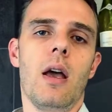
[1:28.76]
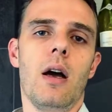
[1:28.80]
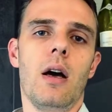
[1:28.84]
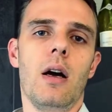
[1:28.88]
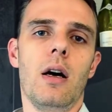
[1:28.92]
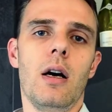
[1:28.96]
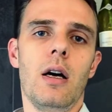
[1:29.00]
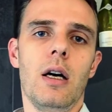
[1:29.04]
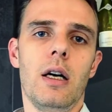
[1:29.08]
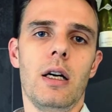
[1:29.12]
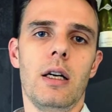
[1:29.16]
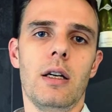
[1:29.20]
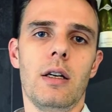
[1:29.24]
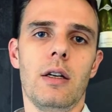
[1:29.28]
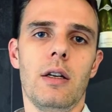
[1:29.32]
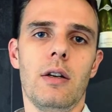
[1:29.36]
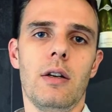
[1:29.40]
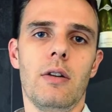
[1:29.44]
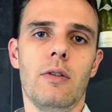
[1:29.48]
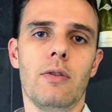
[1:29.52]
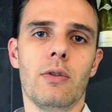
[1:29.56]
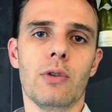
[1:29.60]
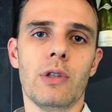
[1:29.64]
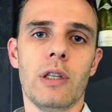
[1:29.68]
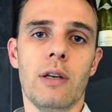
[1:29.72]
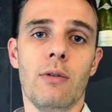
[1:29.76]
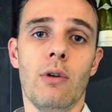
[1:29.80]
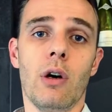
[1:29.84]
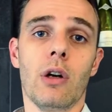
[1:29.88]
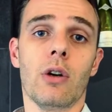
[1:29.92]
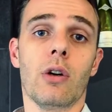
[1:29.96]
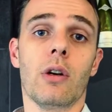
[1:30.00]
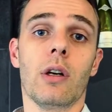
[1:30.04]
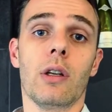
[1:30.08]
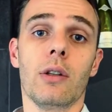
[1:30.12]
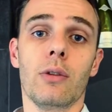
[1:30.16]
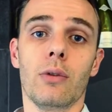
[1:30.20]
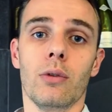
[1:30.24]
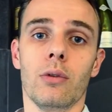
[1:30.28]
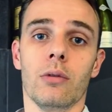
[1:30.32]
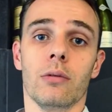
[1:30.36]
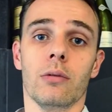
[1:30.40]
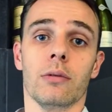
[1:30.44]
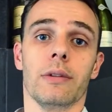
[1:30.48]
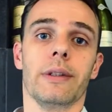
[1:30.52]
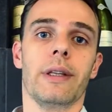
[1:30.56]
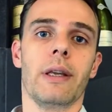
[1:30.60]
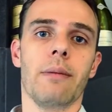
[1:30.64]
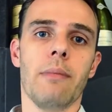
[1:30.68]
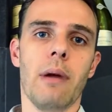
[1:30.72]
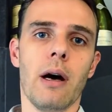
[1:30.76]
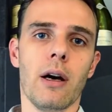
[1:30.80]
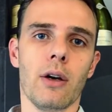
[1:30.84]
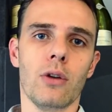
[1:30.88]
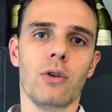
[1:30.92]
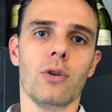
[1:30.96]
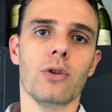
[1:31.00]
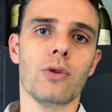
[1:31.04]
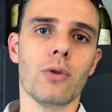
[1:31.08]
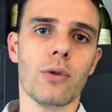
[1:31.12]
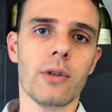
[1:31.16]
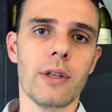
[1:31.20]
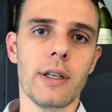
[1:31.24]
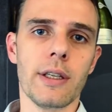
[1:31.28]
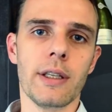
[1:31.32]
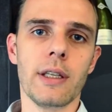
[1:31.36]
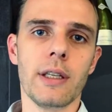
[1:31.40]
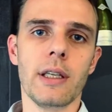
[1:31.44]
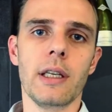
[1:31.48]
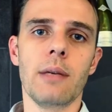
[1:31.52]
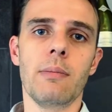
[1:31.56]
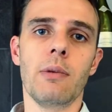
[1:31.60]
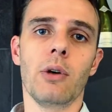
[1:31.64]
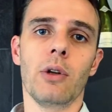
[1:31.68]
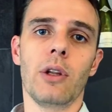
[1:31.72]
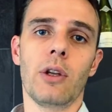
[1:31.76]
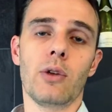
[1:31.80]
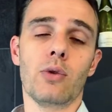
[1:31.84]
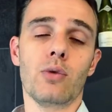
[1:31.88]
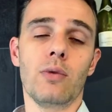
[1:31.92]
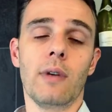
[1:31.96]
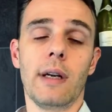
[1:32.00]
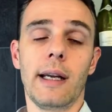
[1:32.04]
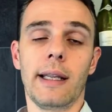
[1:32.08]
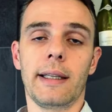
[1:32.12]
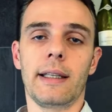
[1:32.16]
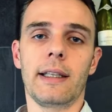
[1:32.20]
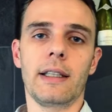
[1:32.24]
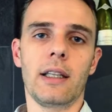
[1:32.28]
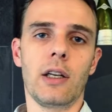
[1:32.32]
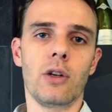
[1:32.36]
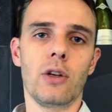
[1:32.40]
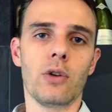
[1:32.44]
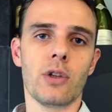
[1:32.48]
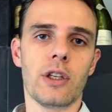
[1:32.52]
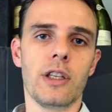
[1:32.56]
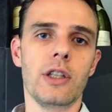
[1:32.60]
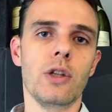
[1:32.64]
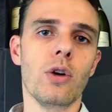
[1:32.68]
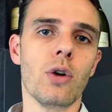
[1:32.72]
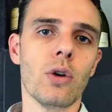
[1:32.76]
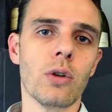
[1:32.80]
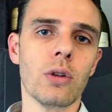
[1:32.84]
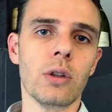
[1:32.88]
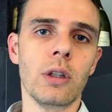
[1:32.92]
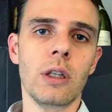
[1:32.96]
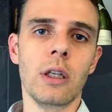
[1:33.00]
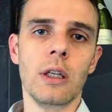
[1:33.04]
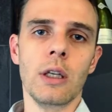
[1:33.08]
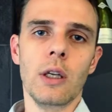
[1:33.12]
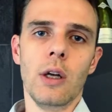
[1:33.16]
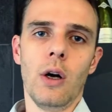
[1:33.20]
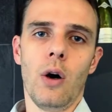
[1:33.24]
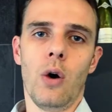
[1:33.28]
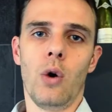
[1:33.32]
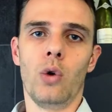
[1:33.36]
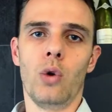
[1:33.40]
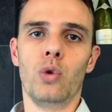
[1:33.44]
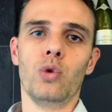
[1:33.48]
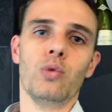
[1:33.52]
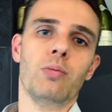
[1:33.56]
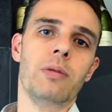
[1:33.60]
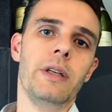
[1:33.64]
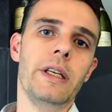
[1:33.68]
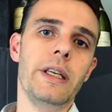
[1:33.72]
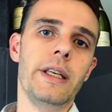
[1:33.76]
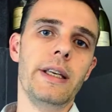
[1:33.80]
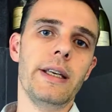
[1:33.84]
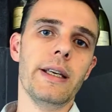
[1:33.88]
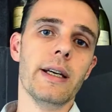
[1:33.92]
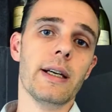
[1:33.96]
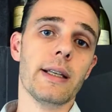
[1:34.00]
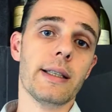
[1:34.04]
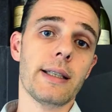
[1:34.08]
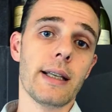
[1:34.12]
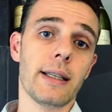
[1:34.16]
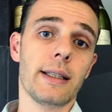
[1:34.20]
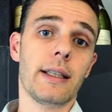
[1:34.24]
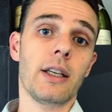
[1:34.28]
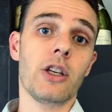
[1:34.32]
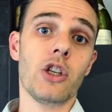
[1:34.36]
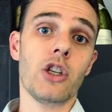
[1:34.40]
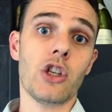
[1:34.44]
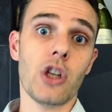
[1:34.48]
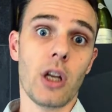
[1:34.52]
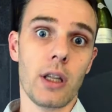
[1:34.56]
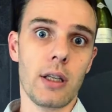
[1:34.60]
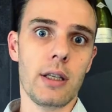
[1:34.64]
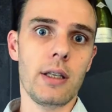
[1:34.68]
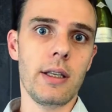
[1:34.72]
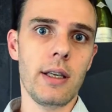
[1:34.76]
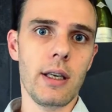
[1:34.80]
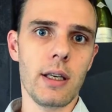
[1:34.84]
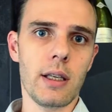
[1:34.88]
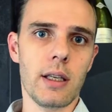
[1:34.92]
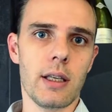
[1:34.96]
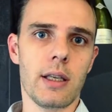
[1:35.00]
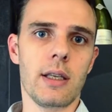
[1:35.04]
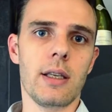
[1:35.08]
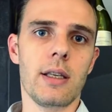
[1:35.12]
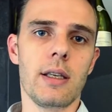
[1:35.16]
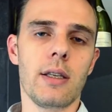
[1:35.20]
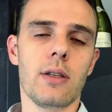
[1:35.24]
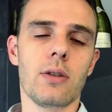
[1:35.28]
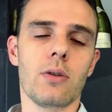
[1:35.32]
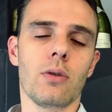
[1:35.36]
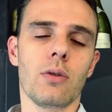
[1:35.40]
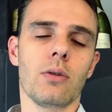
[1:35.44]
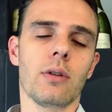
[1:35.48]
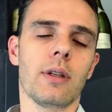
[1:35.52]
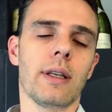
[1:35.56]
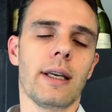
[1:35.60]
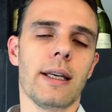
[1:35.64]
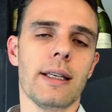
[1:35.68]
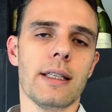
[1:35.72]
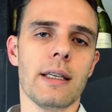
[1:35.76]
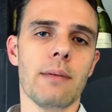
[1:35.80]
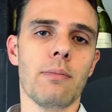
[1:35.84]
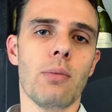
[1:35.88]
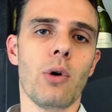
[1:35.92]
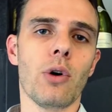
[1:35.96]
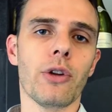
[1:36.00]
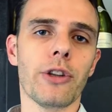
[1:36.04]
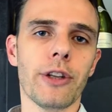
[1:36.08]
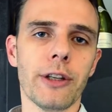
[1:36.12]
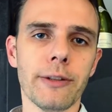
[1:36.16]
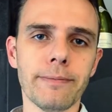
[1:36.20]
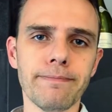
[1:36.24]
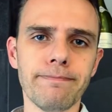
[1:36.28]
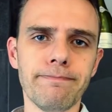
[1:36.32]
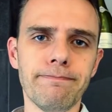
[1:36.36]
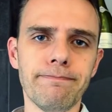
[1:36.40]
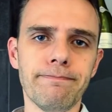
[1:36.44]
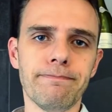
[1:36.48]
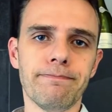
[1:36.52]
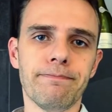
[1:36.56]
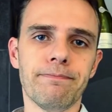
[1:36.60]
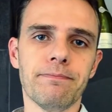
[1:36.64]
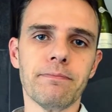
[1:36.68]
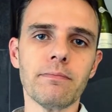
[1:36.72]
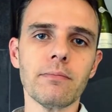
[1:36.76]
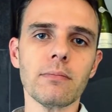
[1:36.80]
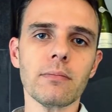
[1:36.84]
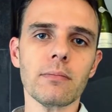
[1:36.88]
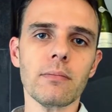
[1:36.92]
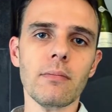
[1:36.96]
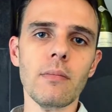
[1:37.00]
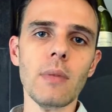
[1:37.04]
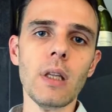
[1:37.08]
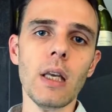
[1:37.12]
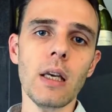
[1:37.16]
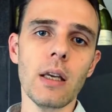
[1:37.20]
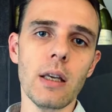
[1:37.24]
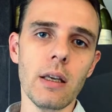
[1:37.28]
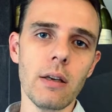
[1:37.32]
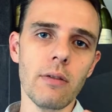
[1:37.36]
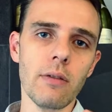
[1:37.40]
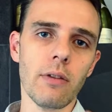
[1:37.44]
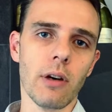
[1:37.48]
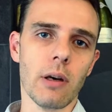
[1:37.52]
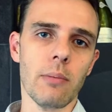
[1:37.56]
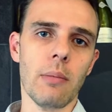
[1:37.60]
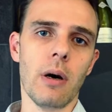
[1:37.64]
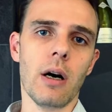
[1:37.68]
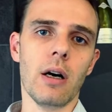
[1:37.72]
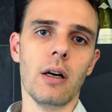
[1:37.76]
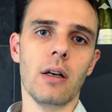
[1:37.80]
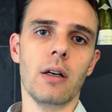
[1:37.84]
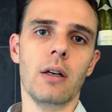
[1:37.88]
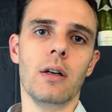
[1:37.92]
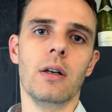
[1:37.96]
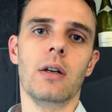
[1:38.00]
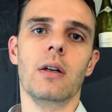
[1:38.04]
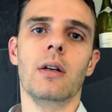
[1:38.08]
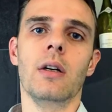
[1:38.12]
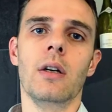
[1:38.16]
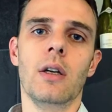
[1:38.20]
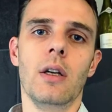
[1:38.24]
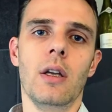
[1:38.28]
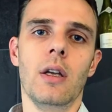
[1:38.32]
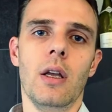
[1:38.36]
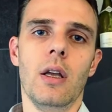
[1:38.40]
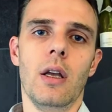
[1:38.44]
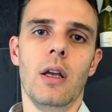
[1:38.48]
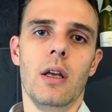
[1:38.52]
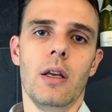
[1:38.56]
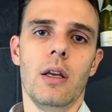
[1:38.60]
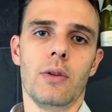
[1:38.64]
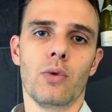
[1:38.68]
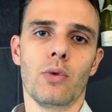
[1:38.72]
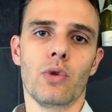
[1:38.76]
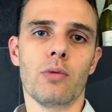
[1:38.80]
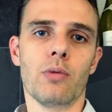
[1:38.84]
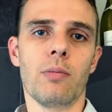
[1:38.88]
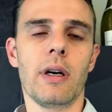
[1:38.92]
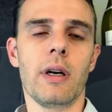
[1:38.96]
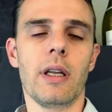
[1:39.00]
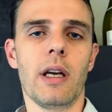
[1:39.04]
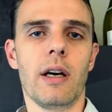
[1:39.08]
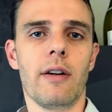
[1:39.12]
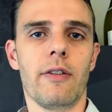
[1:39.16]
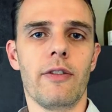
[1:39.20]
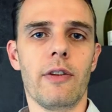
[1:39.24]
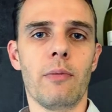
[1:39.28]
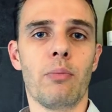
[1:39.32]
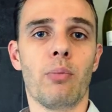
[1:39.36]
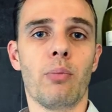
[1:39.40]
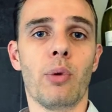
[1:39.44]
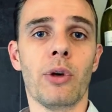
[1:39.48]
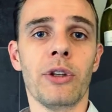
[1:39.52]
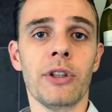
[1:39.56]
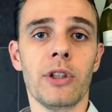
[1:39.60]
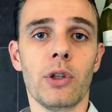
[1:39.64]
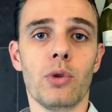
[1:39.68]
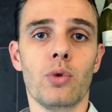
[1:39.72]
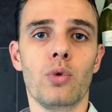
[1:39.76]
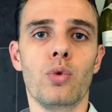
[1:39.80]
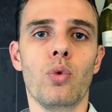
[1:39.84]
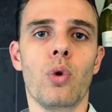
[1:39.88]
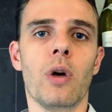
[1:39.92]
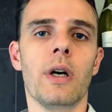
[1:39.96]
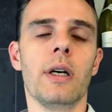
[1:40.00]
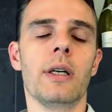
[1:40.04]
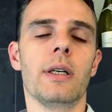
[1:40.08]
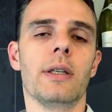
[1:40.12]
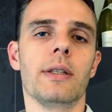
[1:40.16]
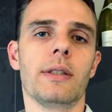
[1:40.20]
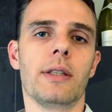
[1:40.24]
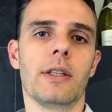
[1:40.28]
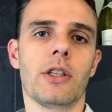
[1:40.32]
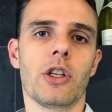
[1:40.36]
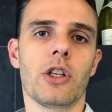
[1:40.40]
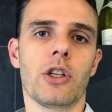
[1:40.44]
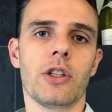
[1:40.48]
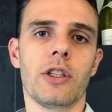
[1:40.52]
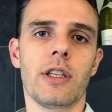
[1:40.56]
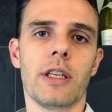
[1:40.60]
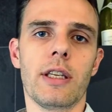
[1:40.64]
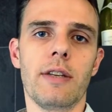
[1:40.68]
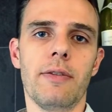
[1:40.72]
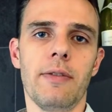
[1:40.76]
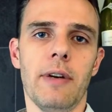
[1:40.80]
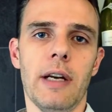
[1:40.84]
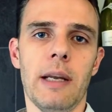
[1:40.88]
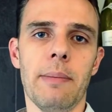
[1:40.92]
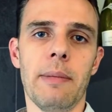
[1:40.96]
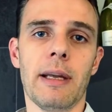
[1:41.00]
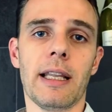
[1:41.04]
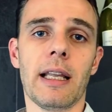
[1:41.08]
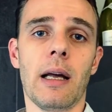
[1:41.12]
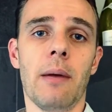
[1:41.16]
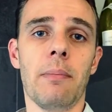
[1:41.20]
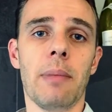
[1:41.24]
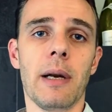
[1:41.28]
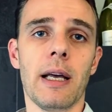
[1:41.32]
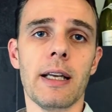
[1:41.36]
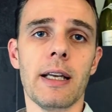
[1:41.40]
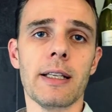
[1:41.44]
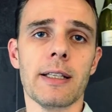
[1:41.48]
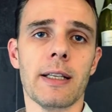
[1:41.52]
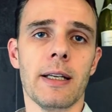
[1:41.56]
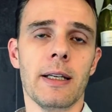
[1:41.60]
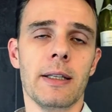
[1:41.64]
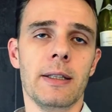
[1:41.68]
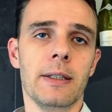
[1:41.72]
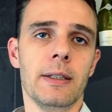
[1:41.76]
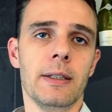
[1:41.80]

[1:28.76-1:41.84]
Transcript: Il euh, faut savoir que quand on démarre une société, ben, on a souvent la tête dans le guidon, on oublie euh, certains chantiers qui sont très importants, et vraiment, euh, a fait pointer du doigt ces chantiers qu'il fallait mettre en place.